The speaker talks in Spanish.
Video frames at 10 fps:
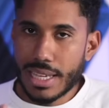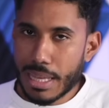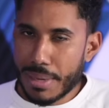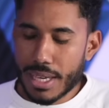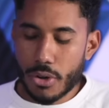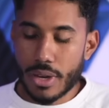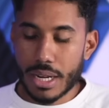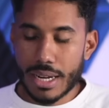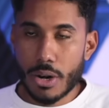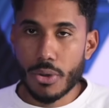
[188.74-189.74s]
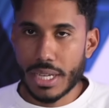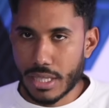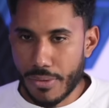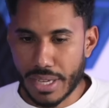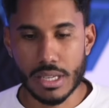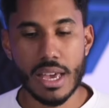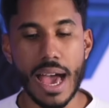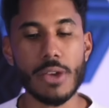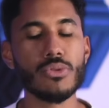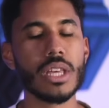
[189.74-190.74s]
Y también quiero dejar claro esta vez,
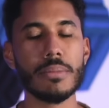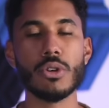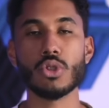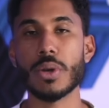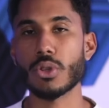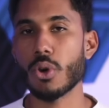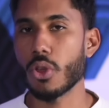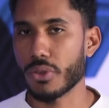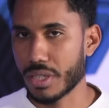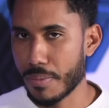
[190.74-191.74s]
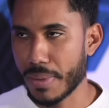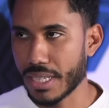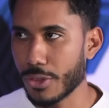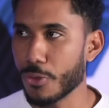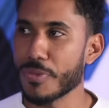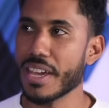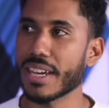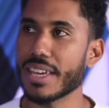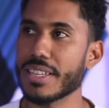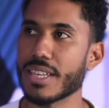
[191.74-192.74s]
hay un término, sobre todo cuando estás empezando,
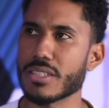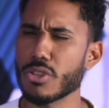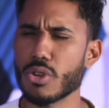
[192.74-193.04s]
que dice, sí,